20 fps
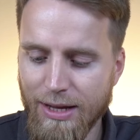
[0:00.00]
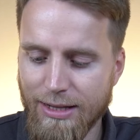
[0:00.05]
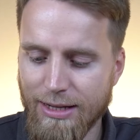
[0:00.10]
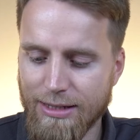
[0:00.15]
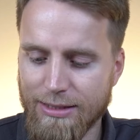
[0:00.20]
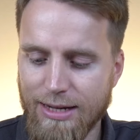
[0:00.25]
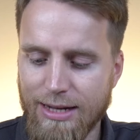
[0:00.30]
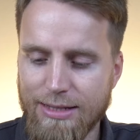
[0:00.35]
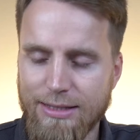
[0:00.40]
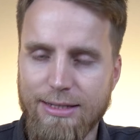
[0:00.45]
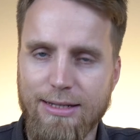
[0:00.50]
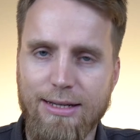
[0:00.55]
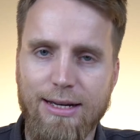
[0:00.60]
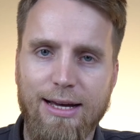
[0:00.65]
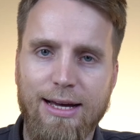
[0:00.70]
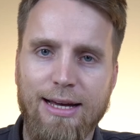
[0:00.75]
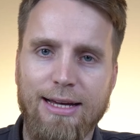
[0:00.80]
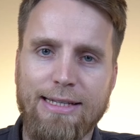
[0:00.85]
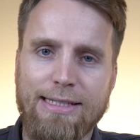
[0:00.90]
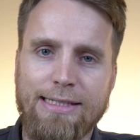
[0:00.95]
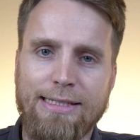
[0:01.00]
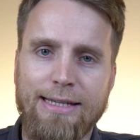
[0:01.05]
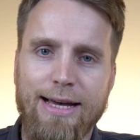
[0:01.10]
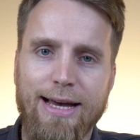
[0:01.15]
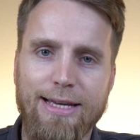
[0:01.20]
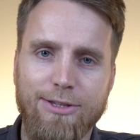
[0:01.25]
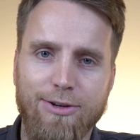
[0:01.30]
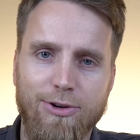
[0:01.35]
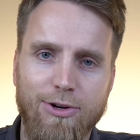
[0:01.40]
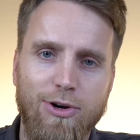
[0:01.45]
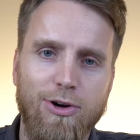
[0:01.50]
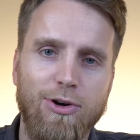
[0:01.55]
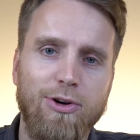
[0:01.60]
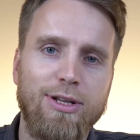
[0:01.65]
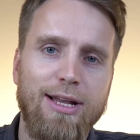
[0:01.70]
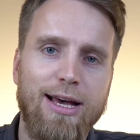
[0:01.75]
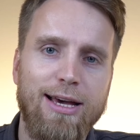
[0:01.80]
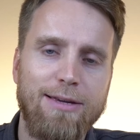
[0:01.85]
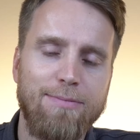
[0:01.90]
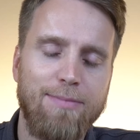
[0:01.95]
Das Ganze äh, zeige ich euch auch
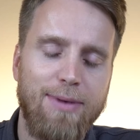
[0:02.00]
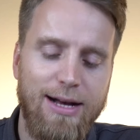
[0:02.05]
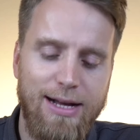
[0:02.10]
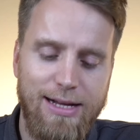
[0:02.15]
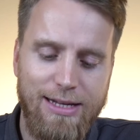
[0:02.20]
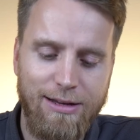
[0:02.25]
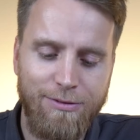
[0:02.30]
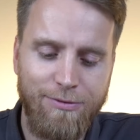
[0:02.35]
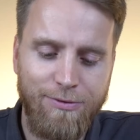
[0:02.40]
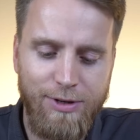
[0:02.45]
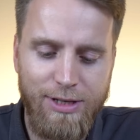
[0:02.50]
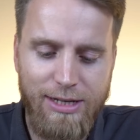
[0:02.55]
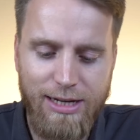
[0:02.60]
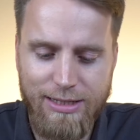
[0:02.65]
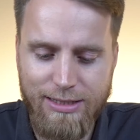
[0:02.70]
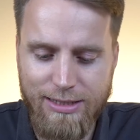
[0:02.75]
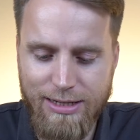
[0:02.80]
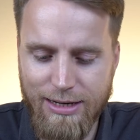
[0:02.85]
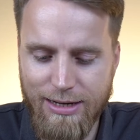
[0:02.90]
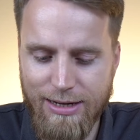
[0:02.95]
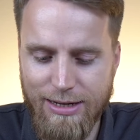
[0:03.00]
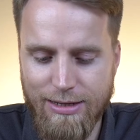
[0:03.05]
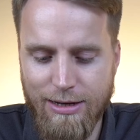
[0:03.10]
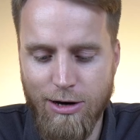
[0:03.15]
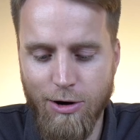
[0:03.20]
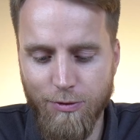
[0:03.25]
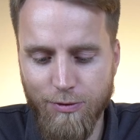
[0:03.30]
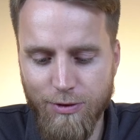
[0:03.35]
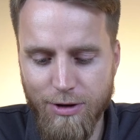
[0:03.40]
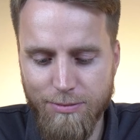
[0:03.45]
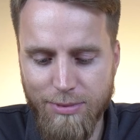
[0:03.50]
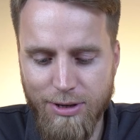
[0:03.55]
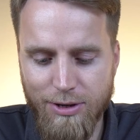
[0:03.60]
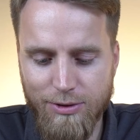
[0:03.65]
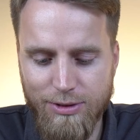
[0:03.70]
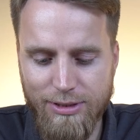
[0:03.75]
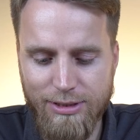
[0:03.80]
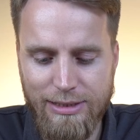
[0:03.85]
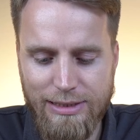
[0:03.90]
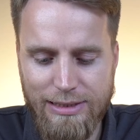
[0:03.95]
gleich mal, wie das dann
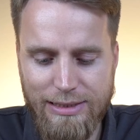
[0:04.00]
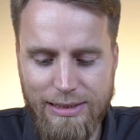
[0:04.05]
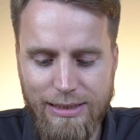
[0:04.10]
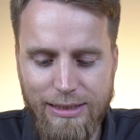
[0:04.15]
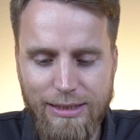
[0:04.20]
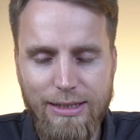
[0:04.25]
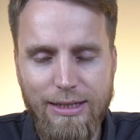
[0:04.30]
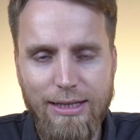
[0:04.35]
aufgebaut ist.